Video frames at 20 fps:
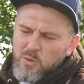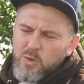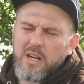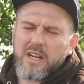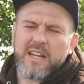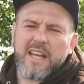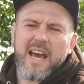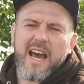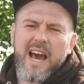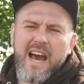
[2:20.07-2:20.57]

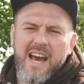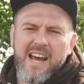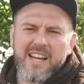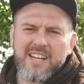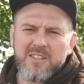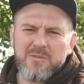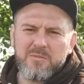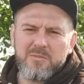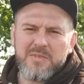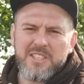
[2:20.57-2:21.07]
oder der
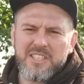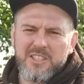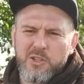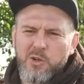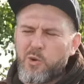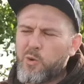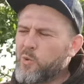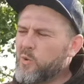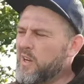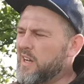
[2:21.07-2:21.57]
Haken mit
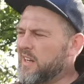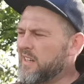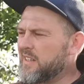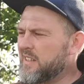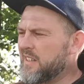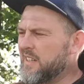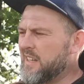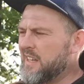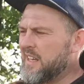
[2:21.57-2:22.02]
Köder